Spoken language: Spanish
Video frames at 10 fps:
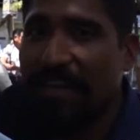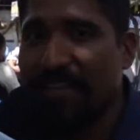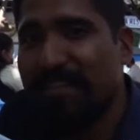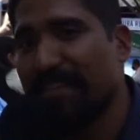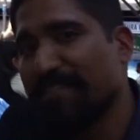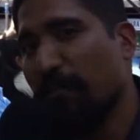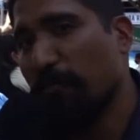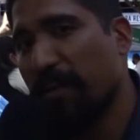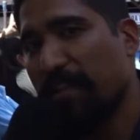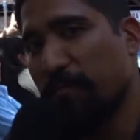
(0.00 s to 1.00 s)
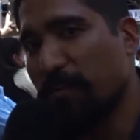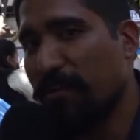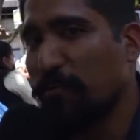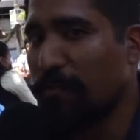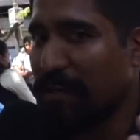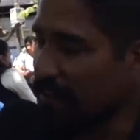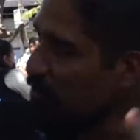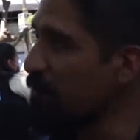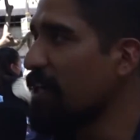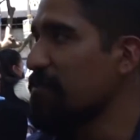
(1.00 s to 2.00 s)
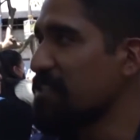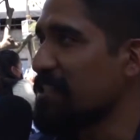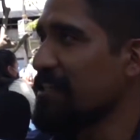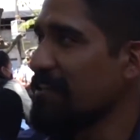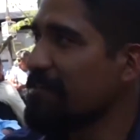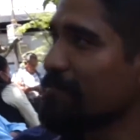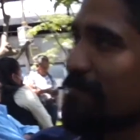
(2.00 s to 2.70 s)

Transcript: a la gente que está fuera de Morelos para que nos venga a visitar?